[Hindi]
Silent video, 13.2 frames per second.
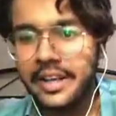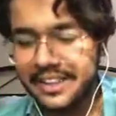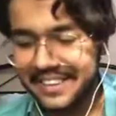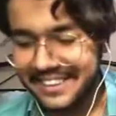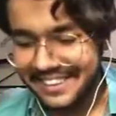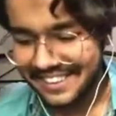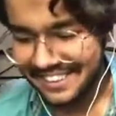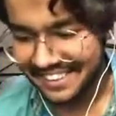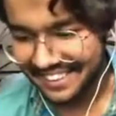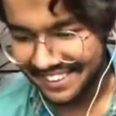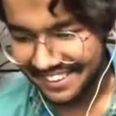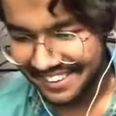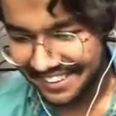
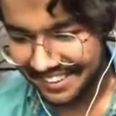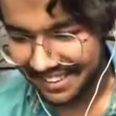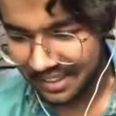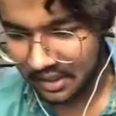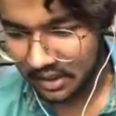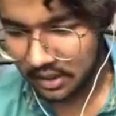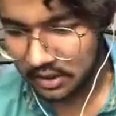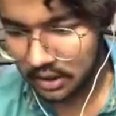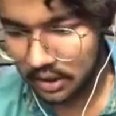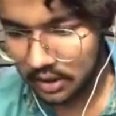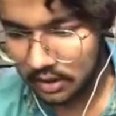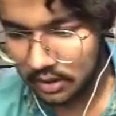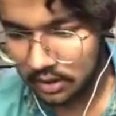भाई
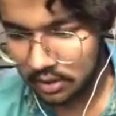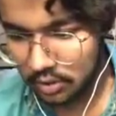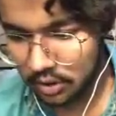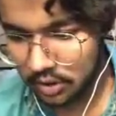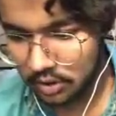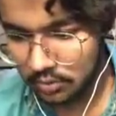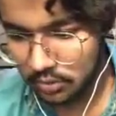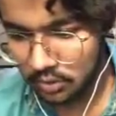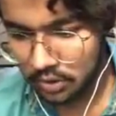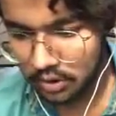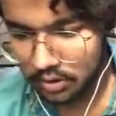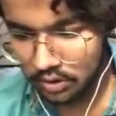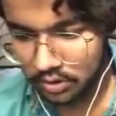अच्छा ये तो ख़त्म
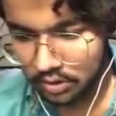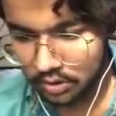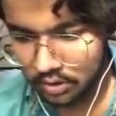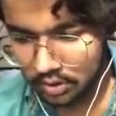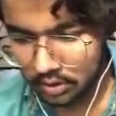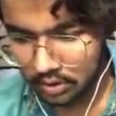हो रही है